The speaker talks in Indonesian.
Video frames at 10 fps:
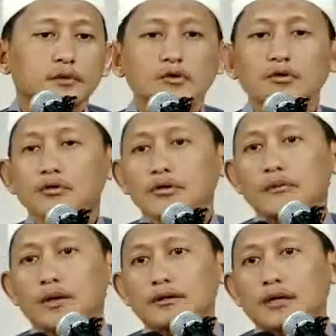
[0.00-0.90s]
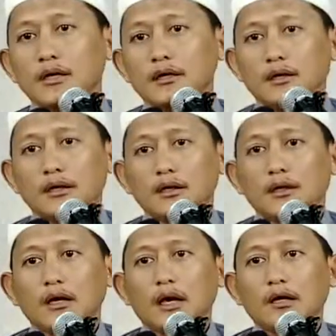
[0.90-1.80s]
Rasulullah SAW mengatakan,
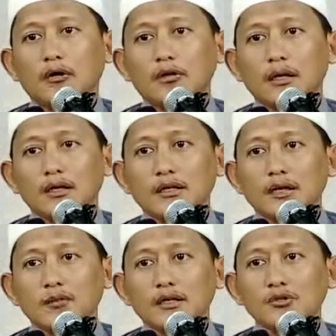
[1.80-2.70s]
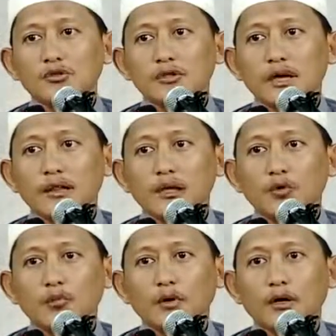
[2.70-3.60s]
Al-Qadariyah Majus
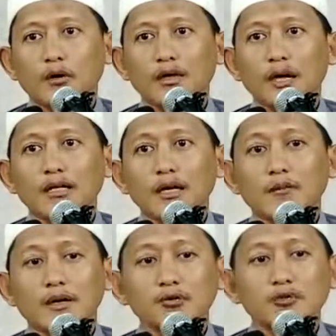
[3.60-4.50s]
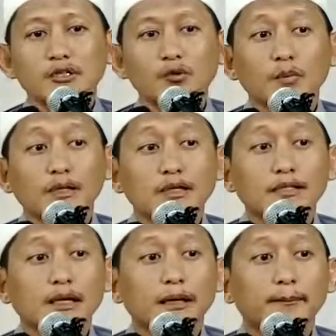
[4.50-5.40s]
Hadil Ummah, Qadariyah Majusi umat
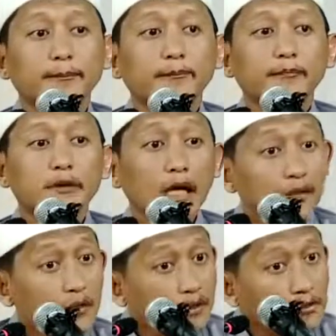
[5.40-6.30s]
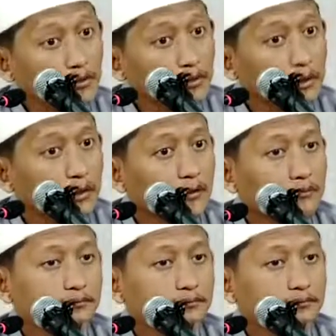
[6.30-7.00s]
Islam. Tahdir juga.